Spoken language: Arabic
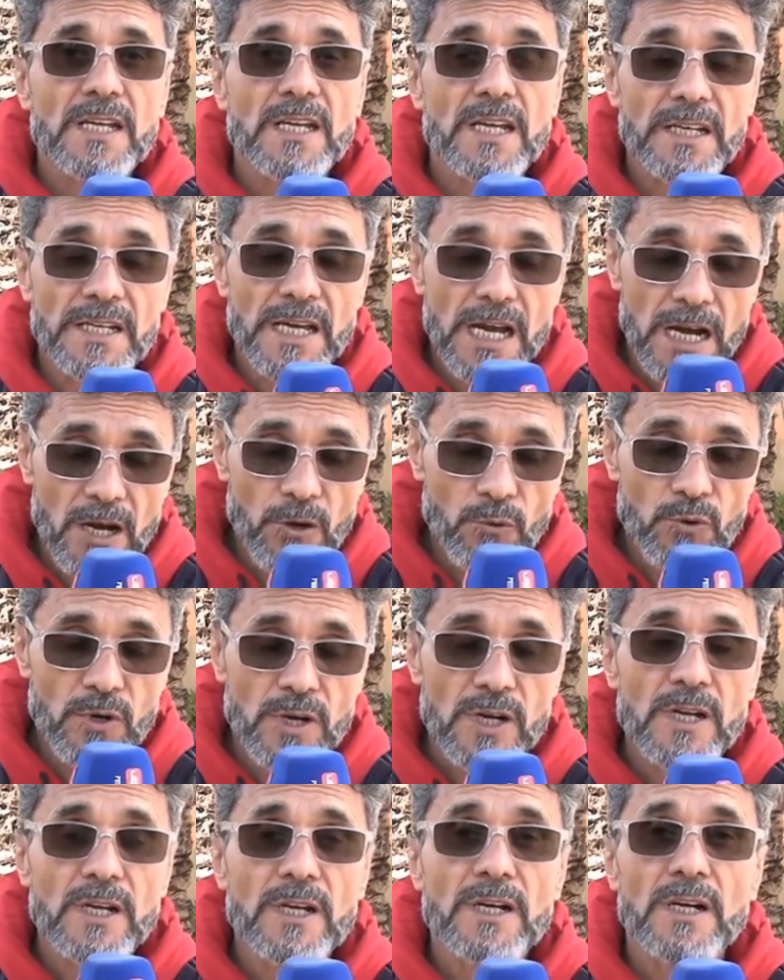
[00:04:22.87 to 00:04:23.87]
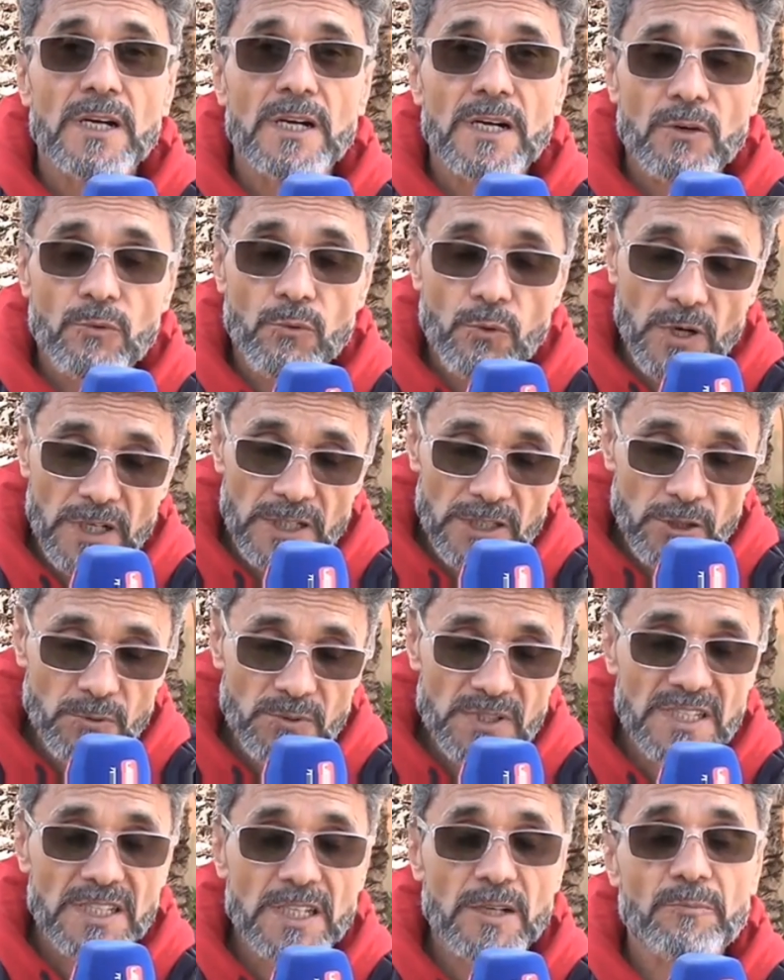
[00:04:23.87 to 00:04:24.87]
كنحاول وكنطلب
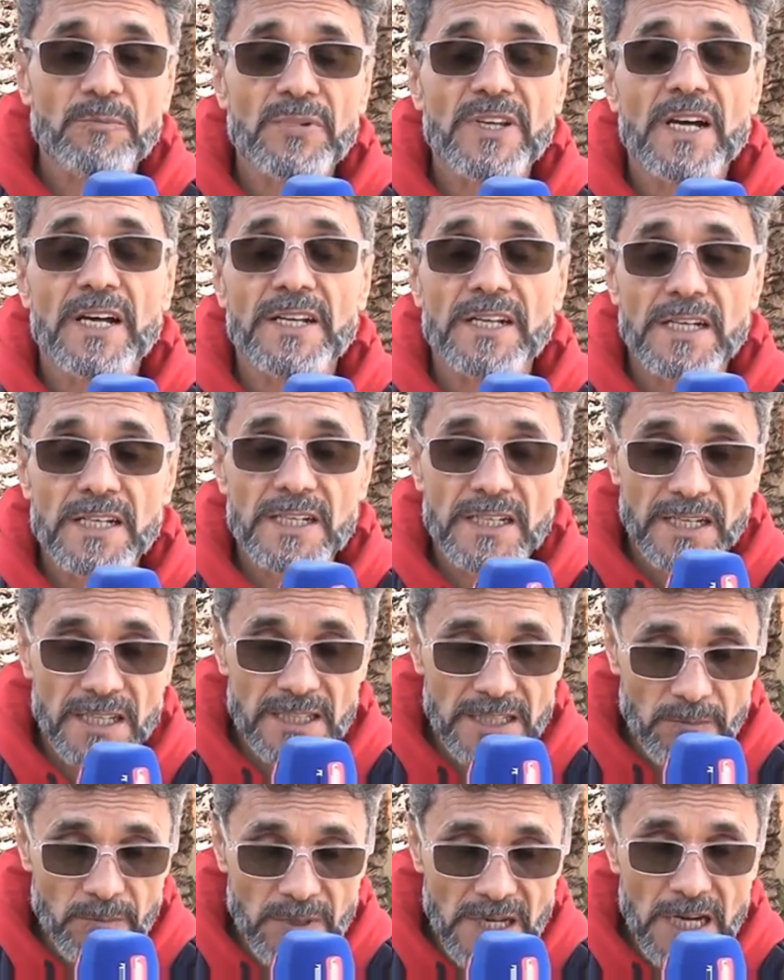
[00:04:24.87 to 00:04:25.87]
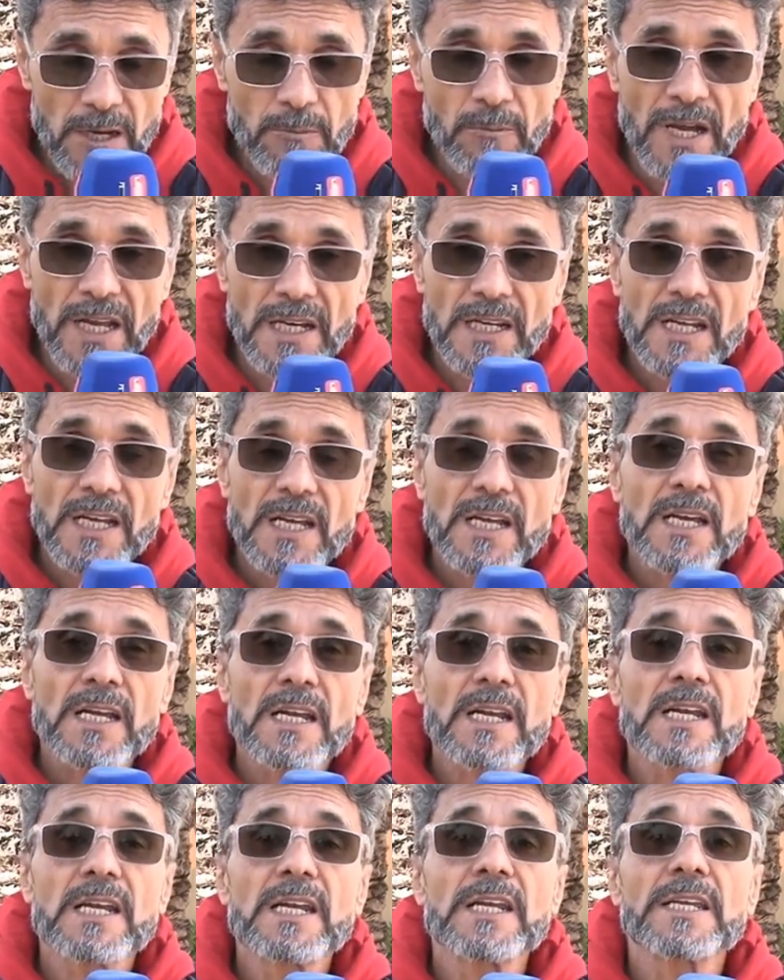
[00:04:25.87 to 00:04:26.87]
سيدي ربي انني نقدم الاعمال
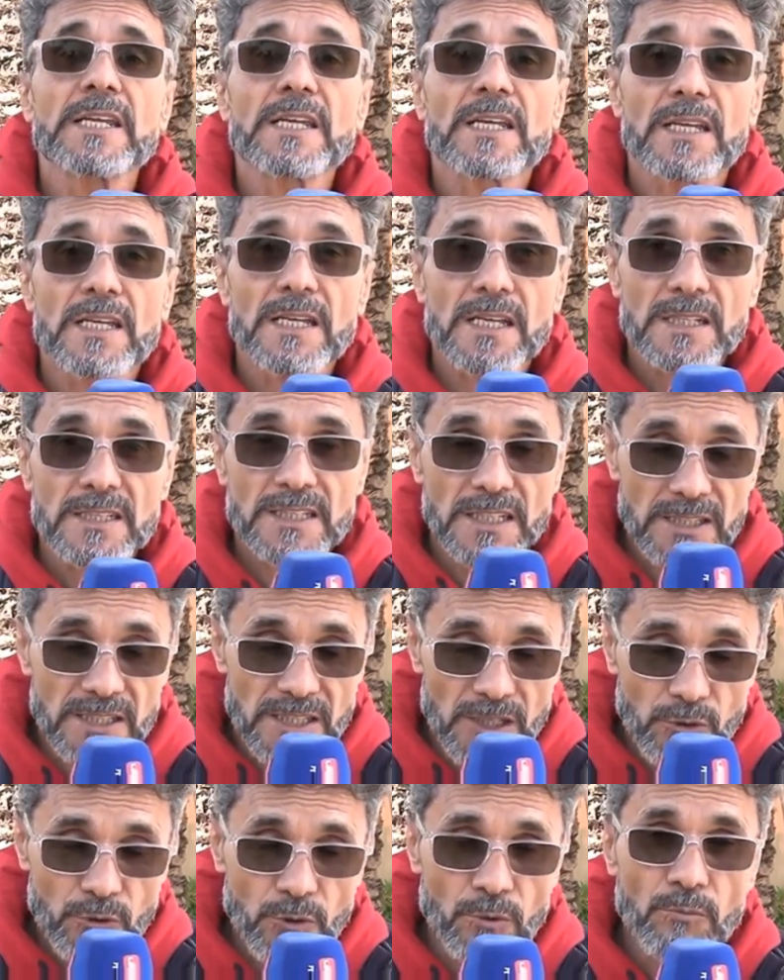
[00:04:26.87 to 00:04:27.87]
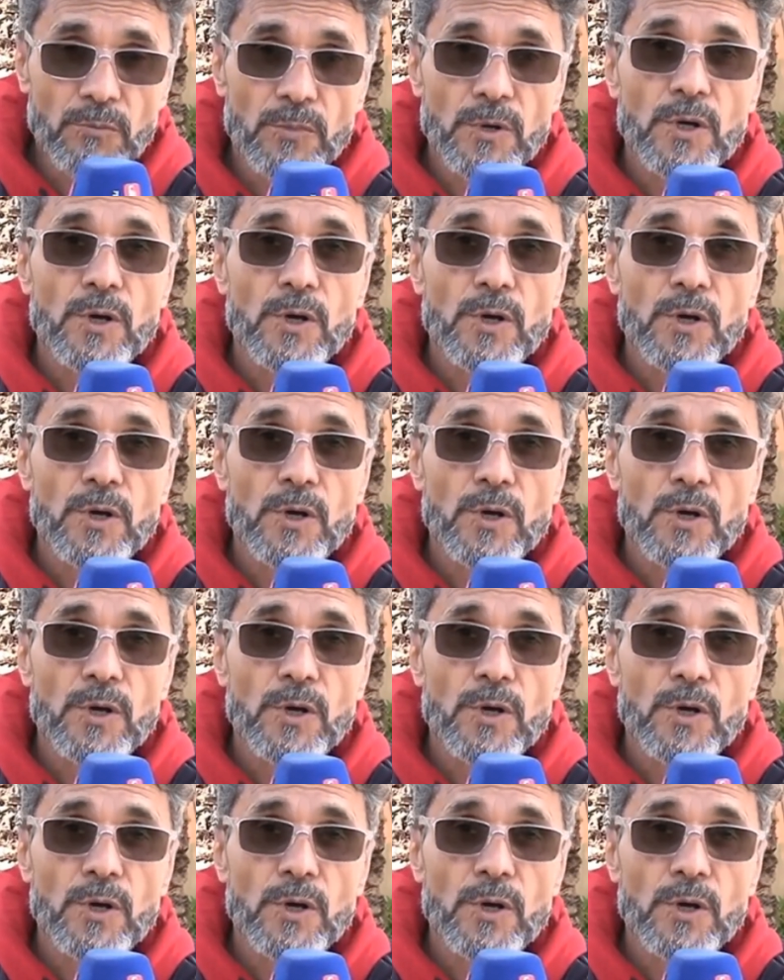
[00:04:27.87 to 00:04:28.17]
اللي ترضيكم